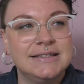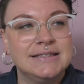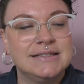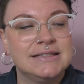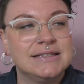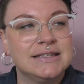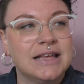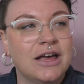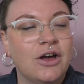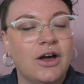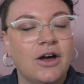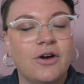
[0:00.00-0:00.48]

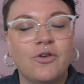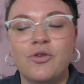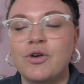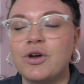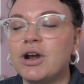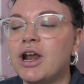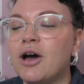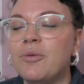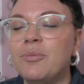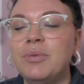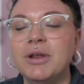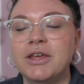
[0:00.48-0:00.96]
ist
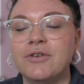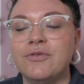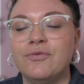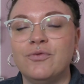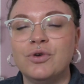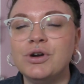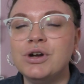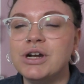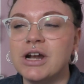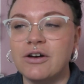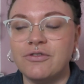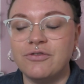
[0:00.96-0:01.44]
unglaublich
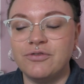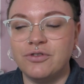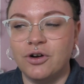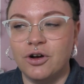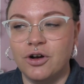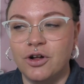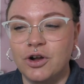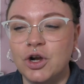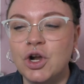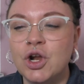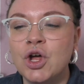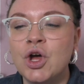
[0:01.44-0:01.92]

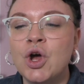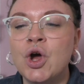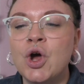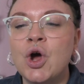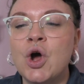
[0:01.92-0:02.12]
wundervoll.